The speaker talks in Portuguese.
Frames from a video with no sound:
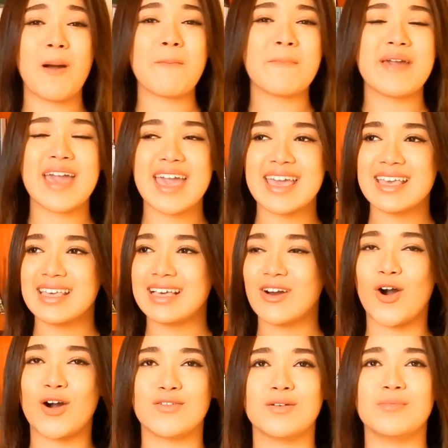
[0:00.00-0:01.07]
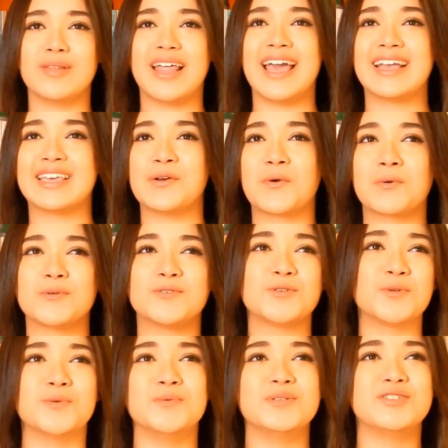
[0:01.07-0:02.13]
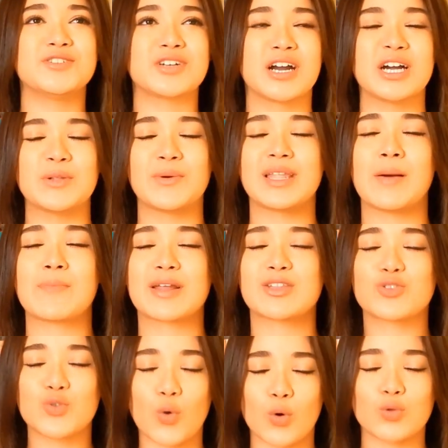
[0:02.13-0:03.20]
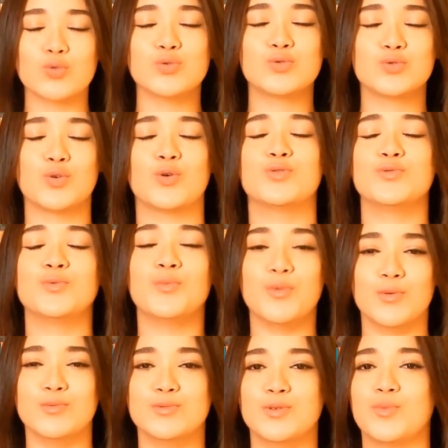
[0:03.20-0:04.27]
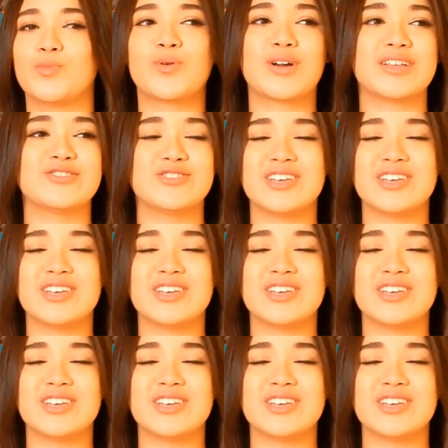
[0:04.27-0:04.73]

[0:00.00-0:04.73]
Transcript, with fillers: amei Orphan Black e eu continuo indicando ela para todo, todo mundo. Porque,